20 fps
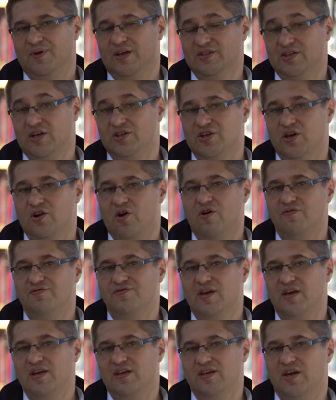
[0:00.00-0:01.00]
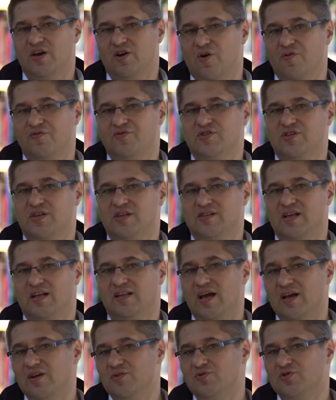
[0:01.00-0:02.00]
Pasażerowie i kierowcy
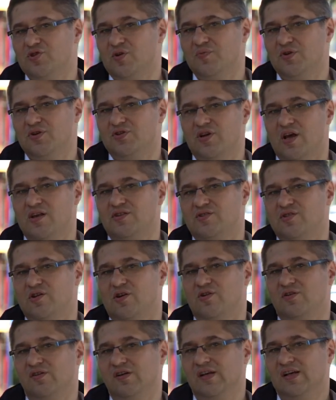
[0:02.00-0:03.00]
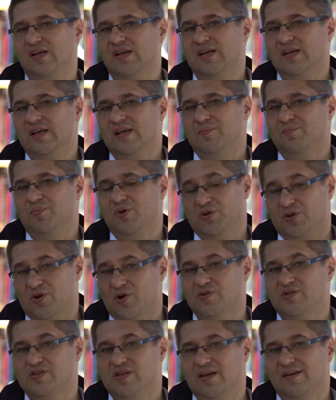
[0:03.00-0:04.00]
zadają sobie często po
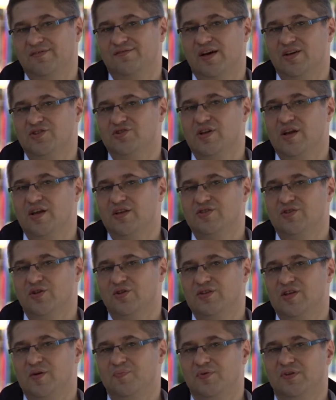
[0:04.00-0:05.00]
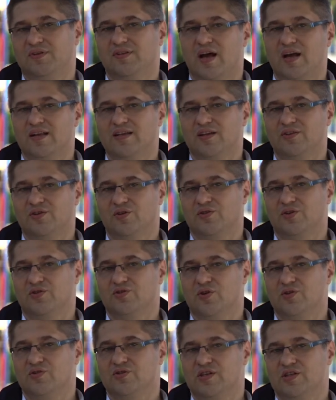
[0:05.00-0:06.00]
drodze ważne, istotne pytania
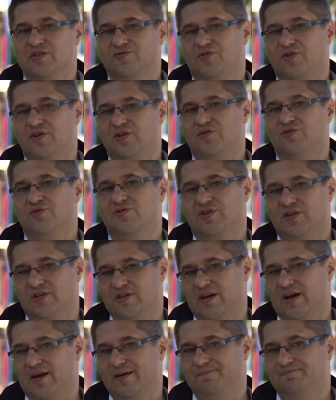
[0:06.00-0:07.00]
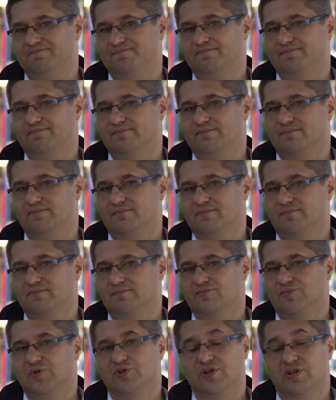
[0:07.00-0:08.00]
dotyczące swojego życia.
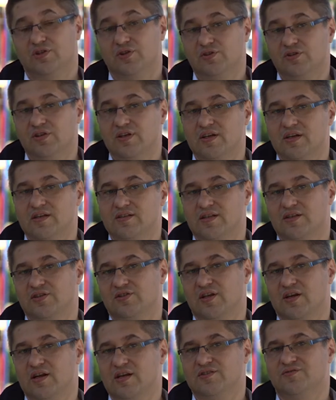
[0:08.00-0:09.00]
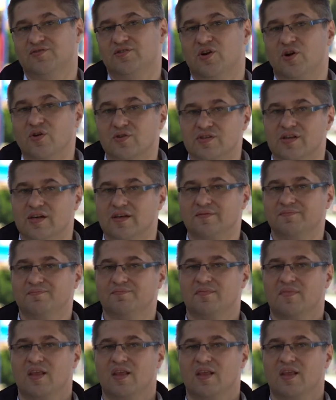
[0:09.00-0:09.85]
Może to ty jesteś teraz w drodze.